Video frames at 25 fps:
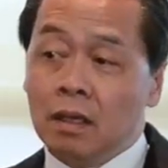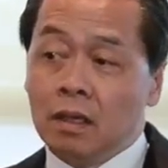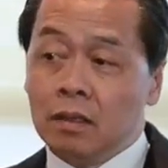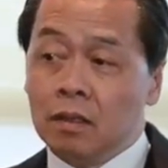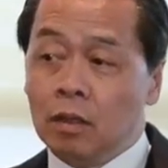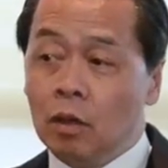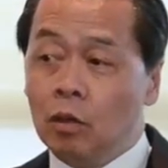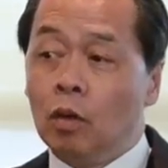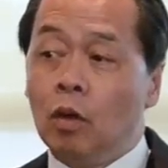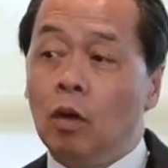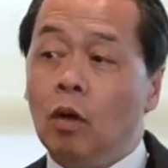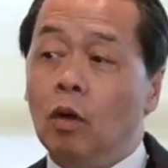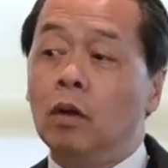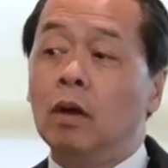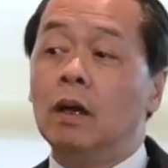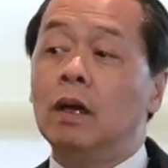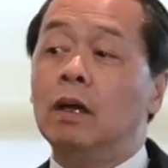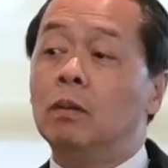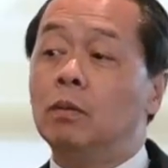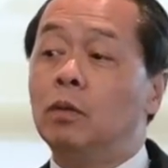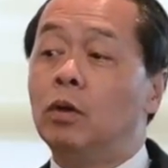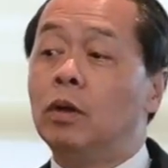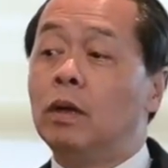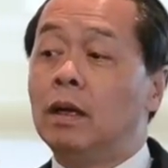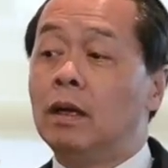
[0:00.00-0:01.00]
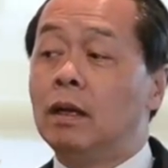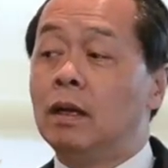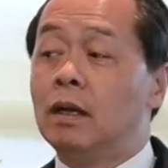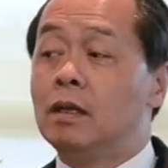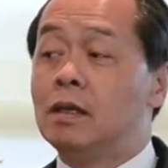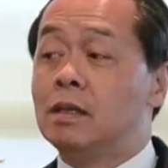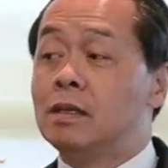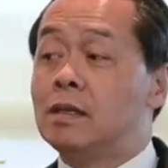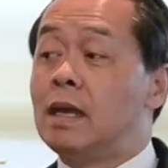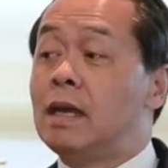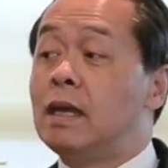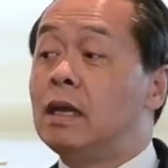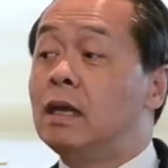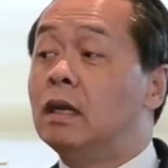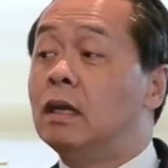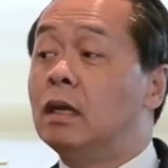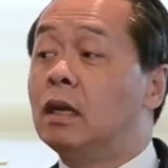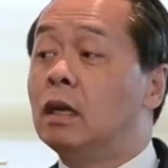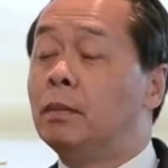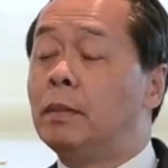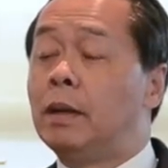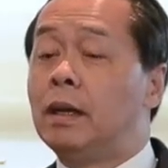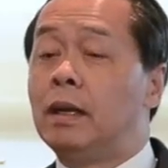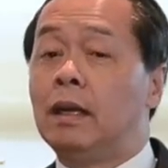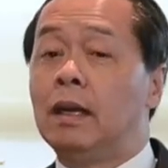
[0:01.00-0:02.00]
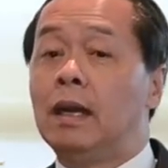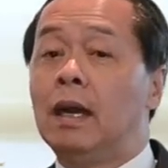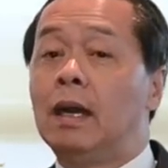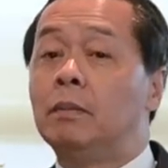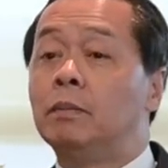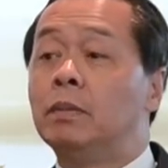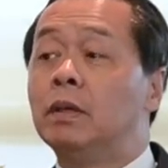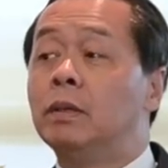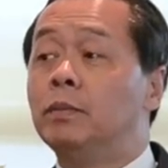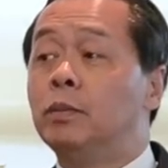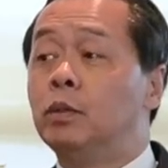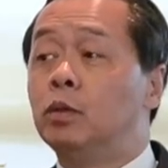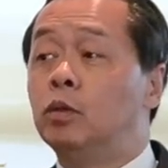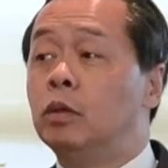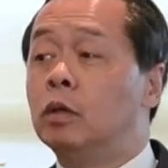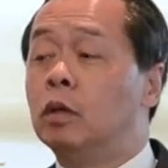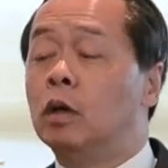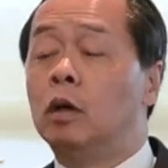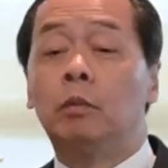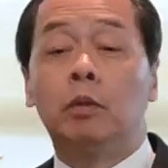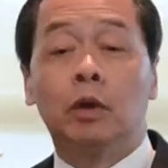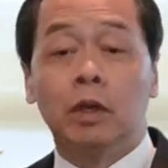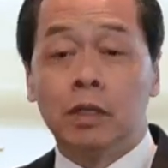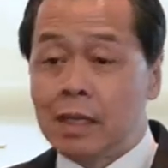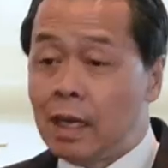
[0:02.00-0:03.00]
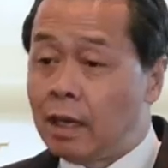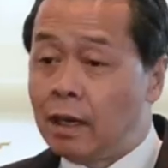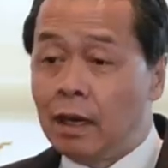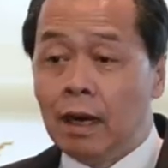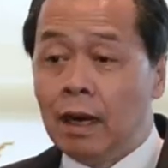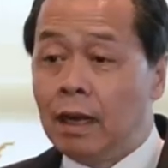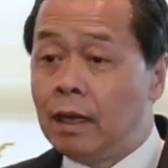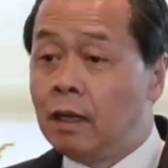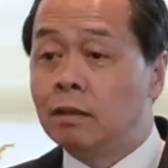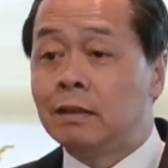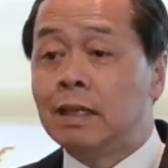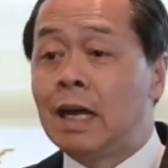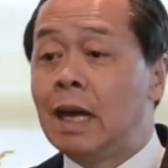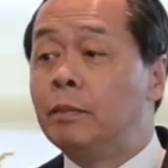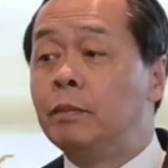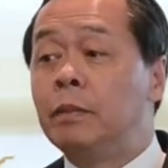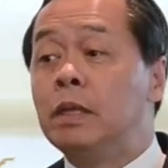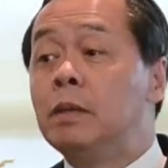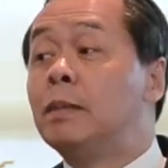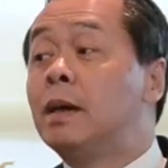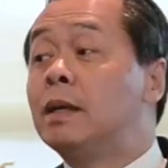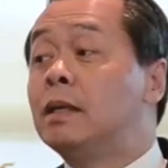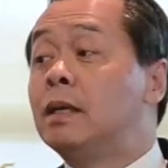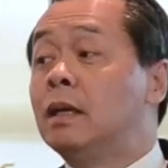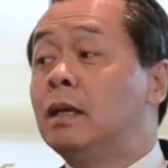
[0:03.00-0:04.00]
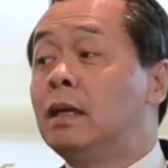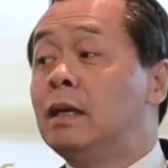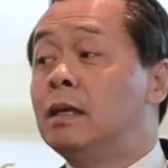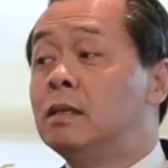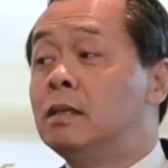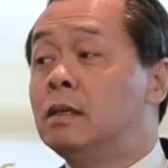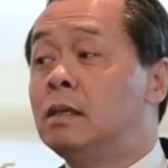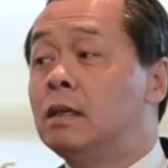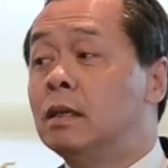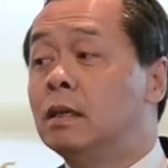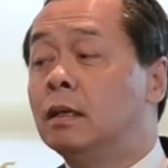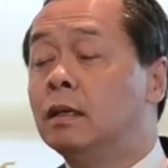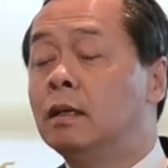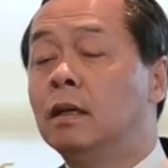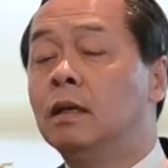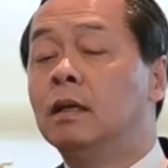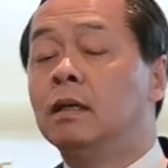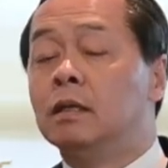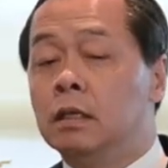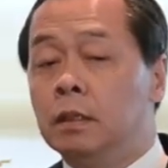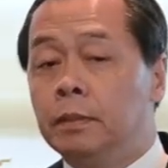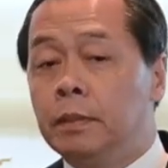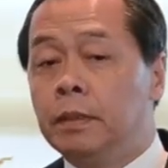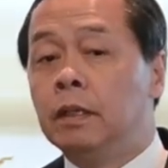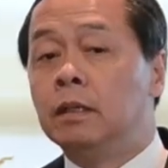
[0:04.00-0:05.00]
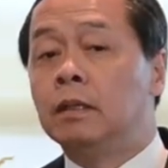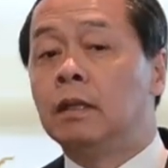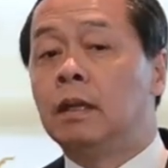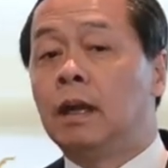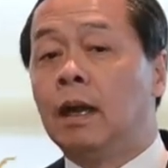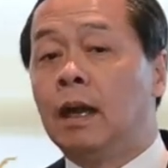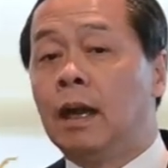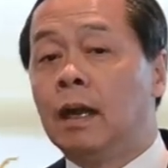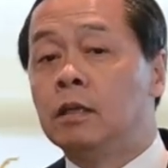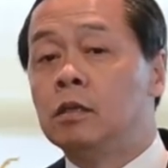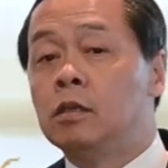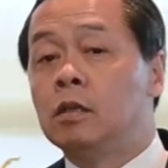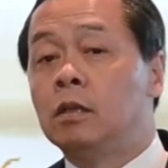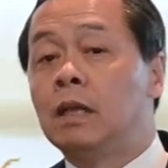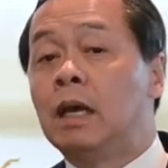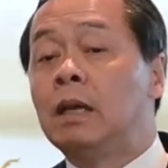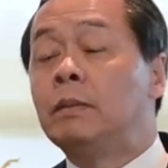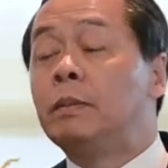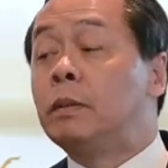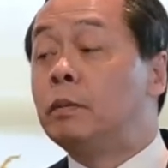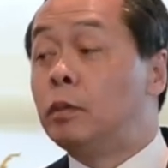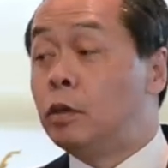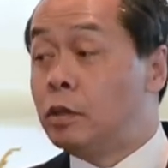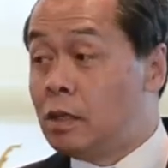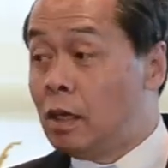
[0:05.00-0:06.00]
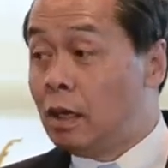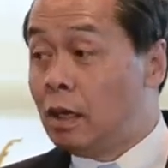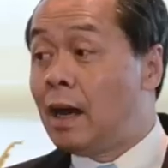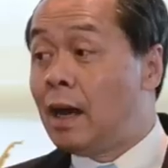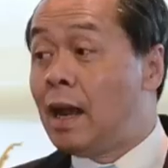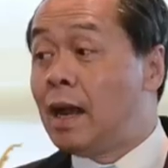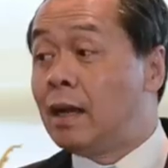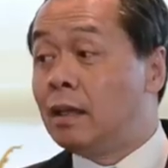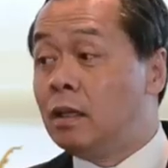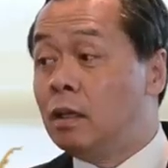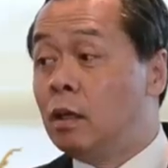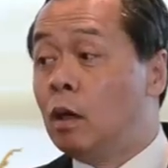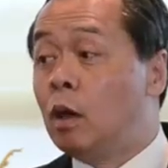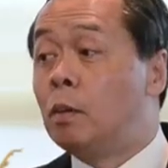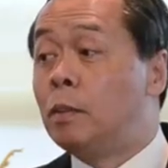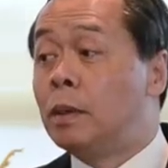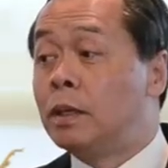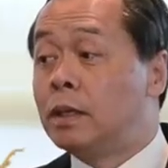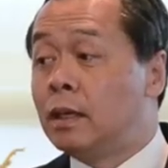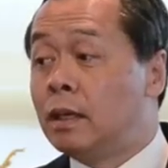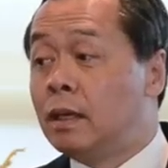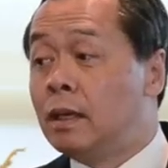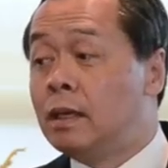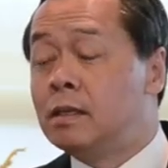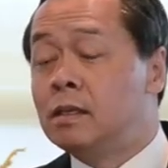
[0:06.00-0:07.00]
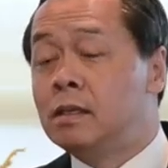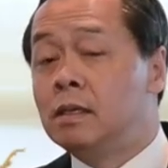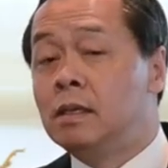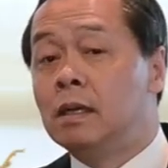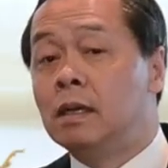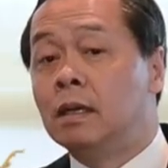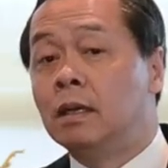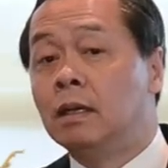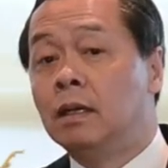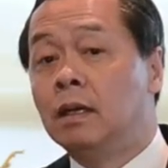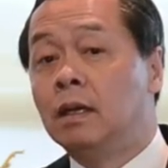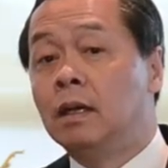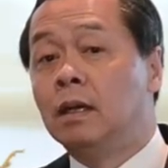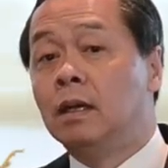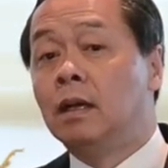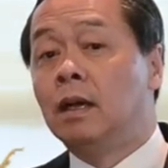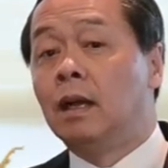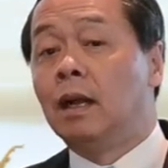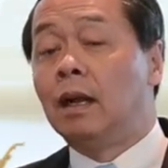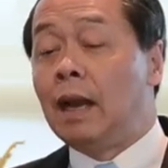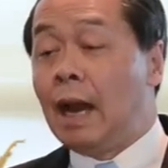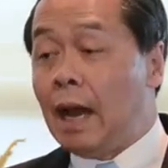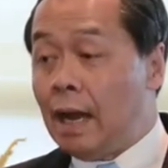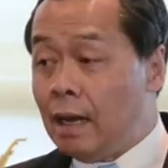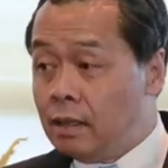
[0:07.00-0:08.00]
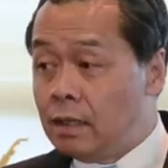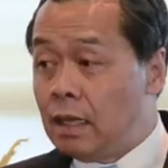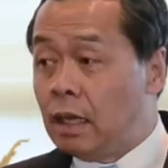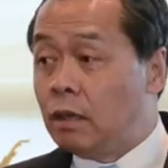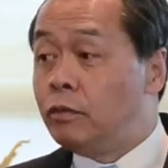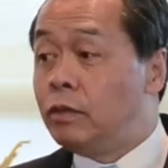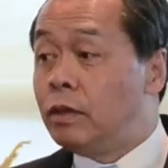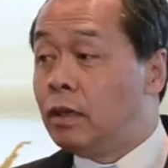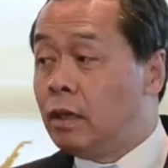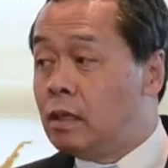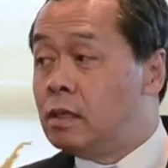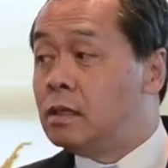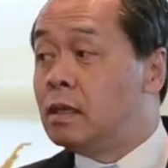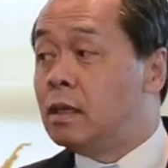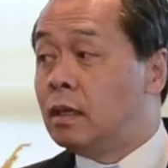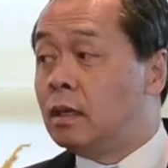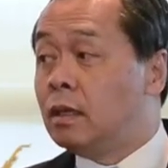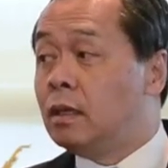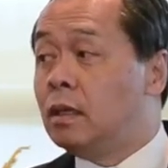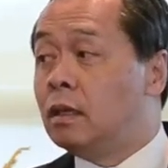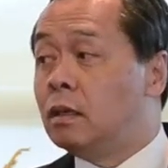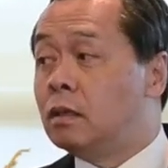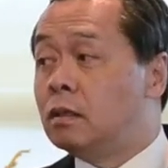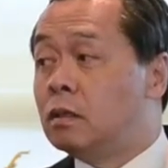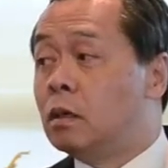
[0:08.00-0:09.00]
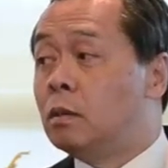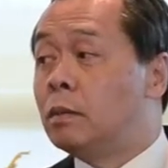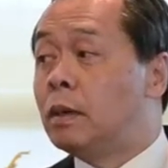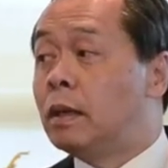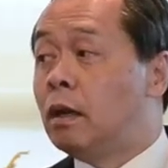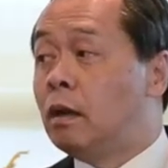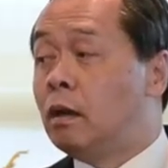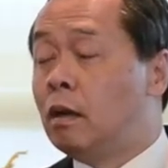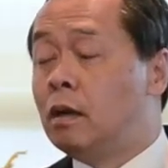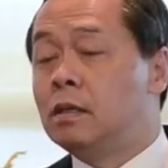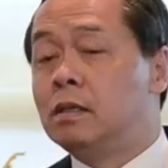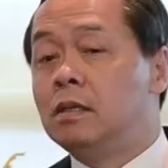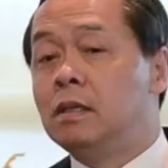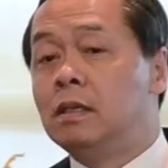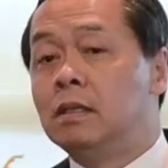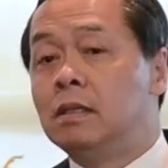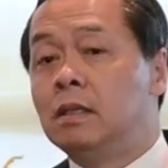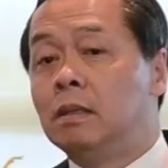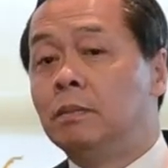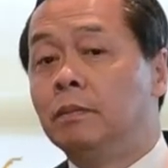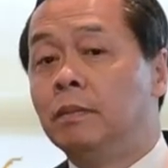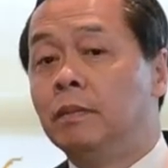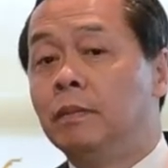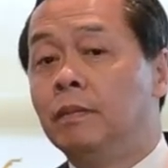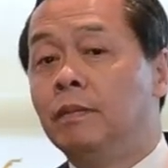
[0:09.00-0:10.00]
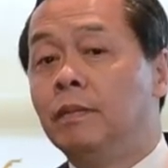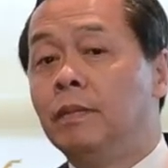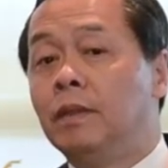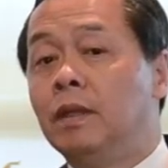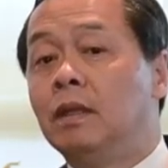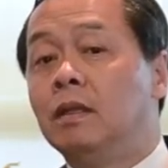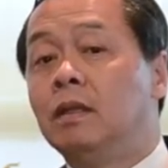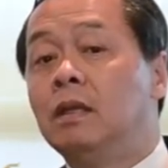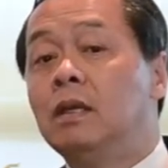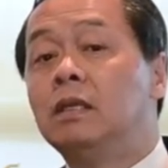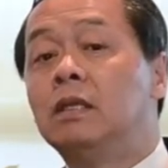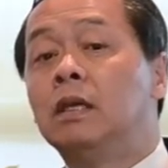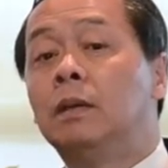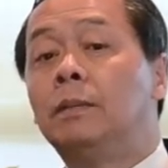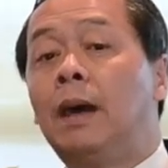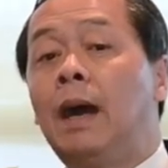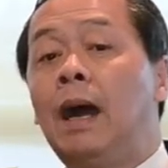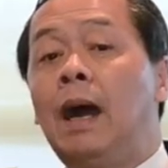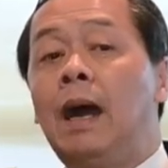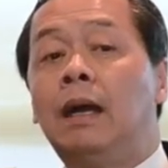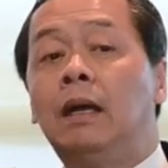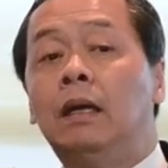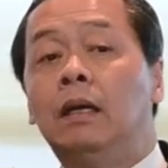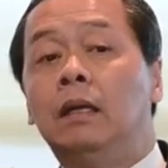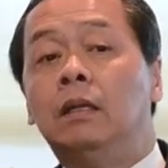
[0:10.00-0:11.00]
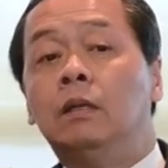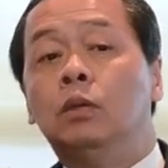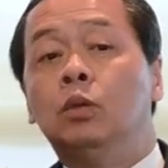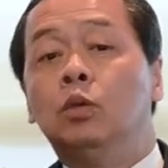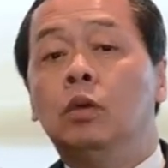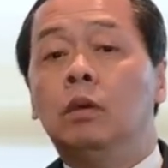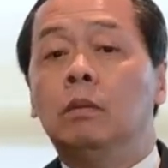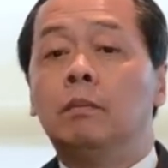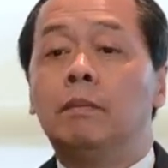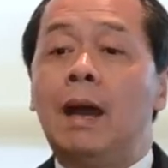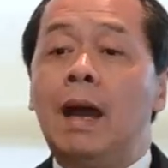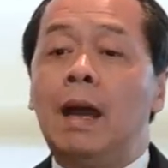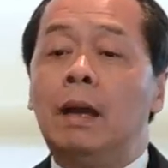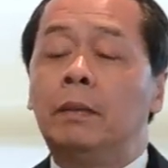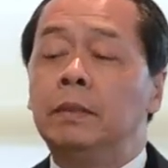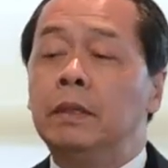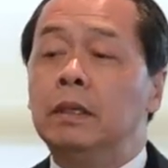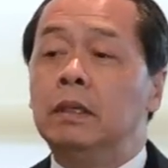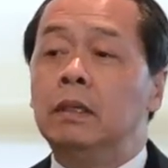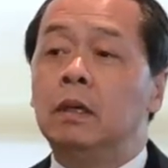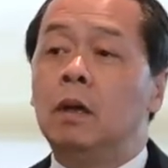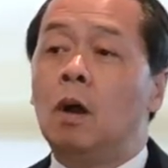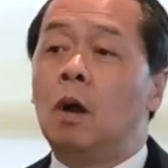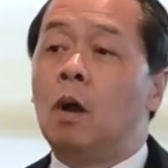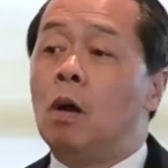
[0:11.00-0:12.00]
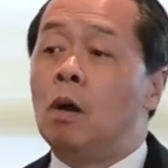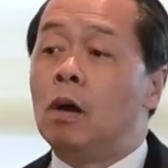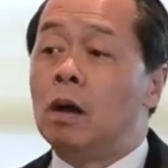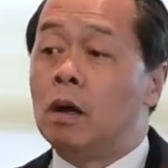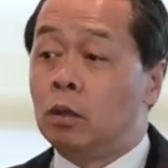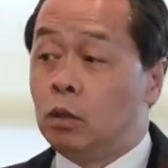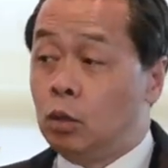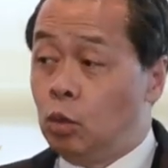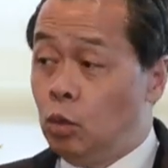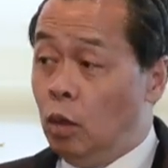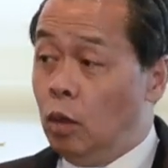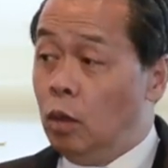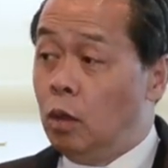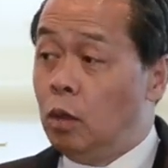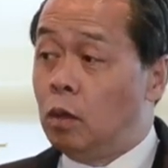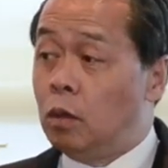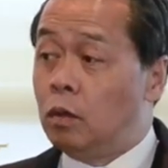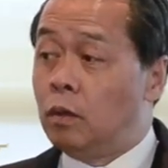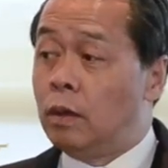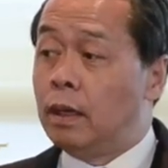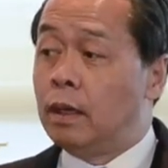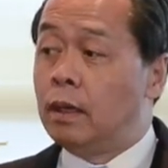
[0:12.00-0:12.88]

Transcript: เจ้าของเงินพวกนั้นเขาจะใส่เงินเข้ามาในการเพิ่มทุน ของบริษัทอะไรก็ตามที่มาจากเอเชีย ซึ่งเอิญธนาคารกสิกรไทยเป็นบริแรกที่ออกมาจากเอเชียหลังจากวิกฤตเศรษฐกิจ 2540ที่จะมาหาเงินทุนแบมือขอเขาทั่วโลก